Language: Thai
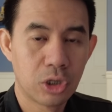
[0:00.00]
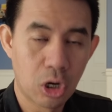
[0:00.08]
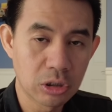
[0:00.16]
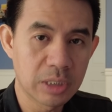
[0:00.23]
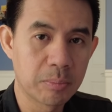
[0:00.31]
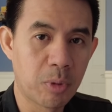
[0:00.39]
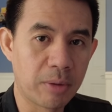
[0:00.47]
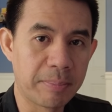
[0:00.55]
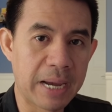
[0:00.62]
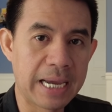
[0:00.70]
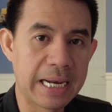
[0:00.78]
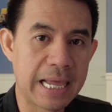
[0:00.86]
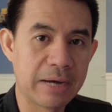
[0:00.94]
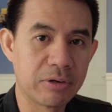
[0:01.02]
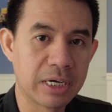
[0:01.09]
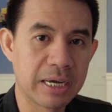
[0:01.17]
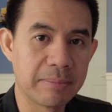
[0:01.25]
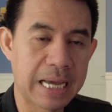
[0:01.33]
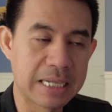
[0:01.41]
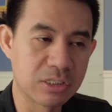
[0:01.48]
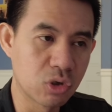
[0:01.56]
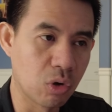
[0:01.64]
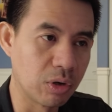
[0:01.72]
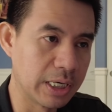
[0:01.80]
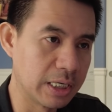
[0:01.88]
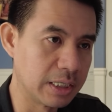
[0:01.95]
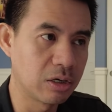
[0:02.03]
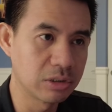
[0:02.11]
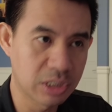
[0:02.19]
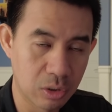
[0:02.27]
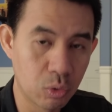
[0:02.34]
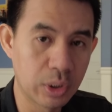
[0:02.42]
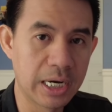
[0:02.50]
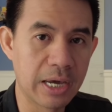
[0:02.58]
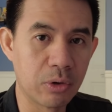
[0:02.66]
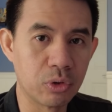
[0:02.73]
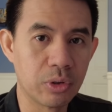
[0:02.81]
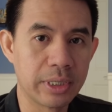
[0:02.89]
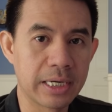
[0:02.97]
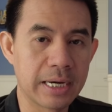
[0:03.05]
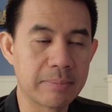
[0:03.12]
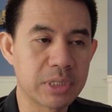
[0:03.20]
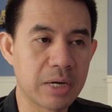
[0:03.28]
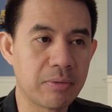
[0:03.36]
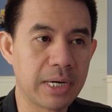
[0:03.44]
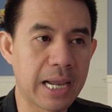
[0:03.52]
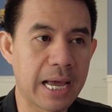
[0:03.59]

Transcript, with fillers: นอกจากปลอดภัยแล้วนะครับการส่งเงินก็จะรวดเร็วด้วยนะครับใช้เว